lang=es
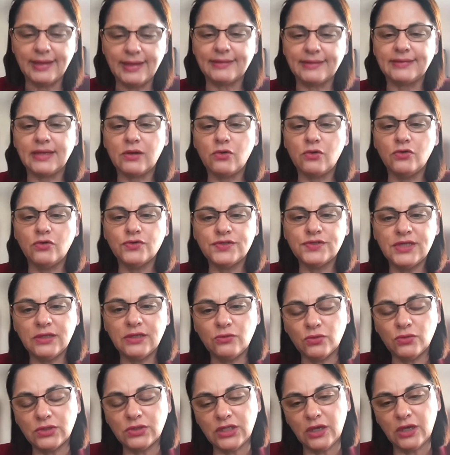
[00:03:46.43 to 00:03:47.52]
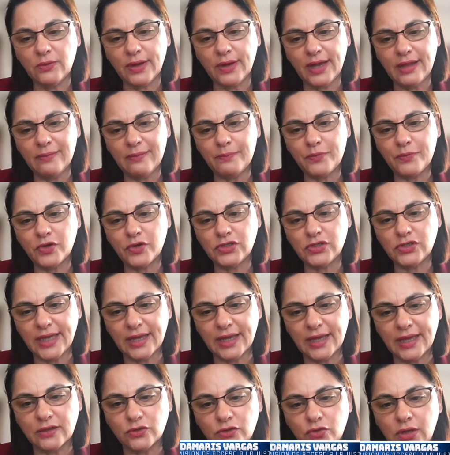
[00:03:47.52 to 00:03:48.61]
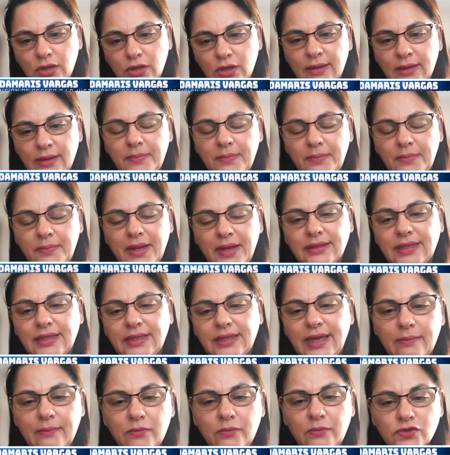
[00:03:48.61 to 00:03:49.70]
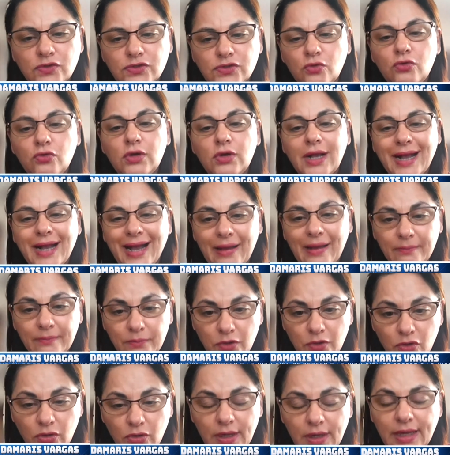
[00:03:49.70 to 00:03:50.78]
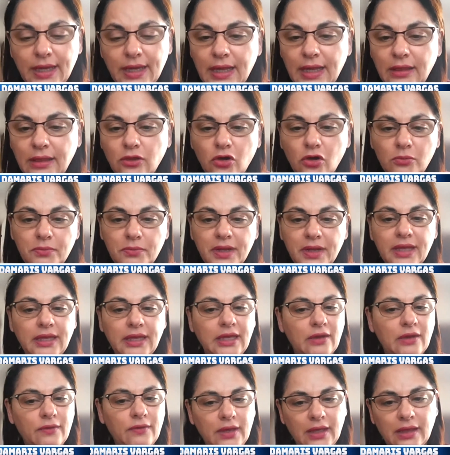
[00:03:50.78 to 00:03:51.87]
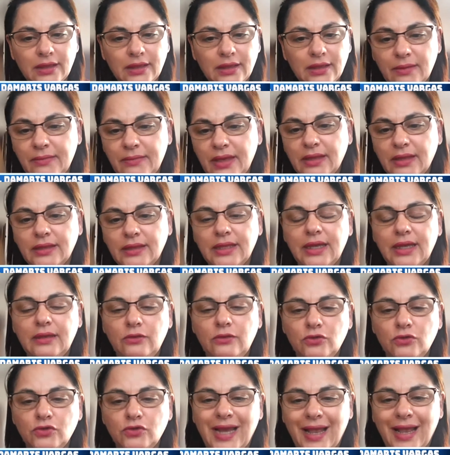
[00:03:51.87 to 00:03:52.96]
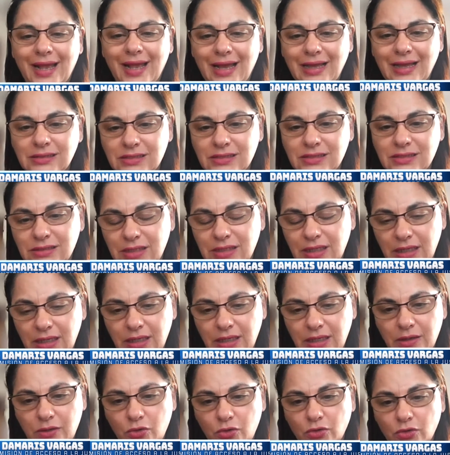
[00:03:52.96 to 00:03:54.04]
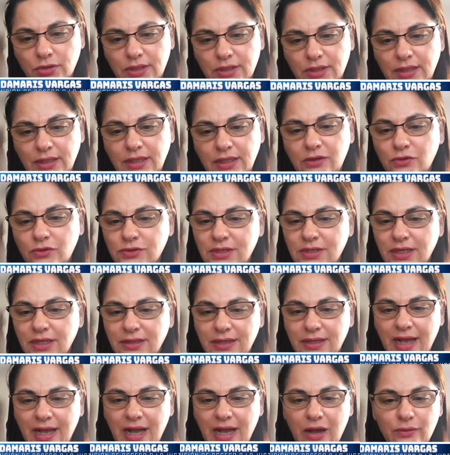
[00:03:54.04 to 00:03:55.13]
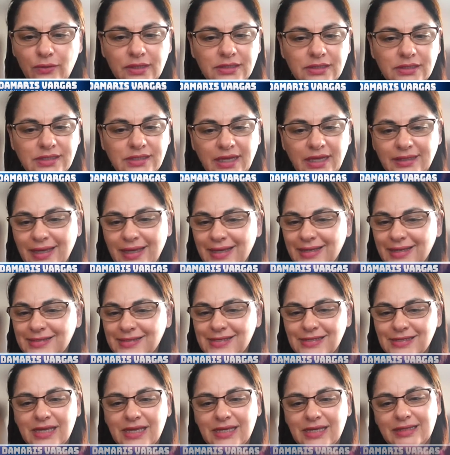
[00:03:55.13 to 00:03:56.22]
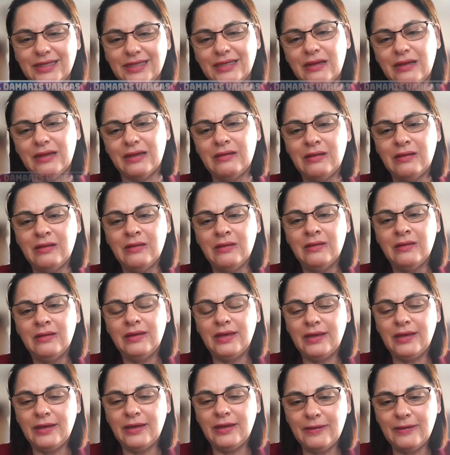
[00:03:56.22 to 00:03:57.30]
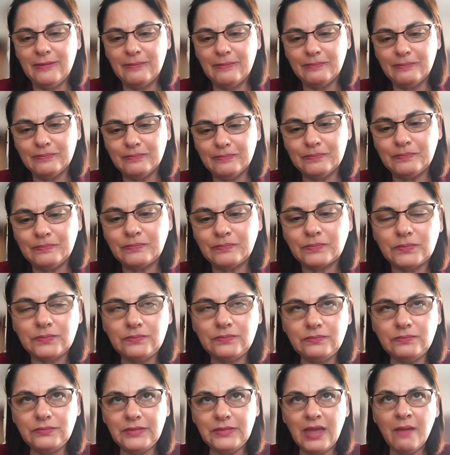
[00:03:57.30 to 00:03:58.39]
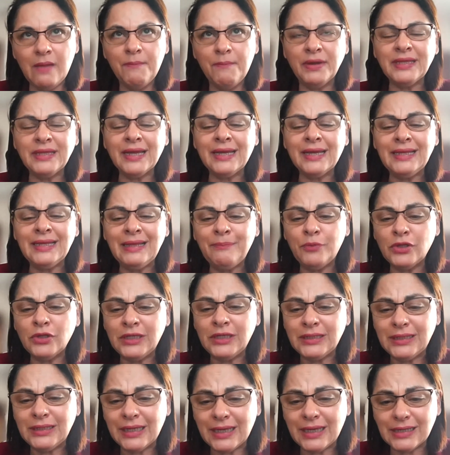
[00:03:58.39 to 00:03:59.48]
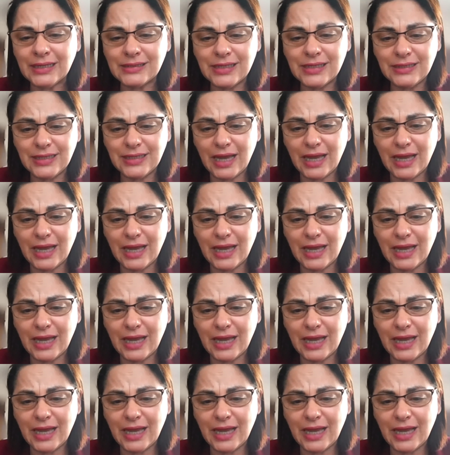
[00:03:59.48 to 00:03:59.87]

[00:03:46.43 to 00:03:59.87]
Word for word: el acta constitutiva del proyecto planteamos un cambio en el nombre y evidentemente en los alcances y contenidos, entregables, tareas, etcétera, em, para que la política se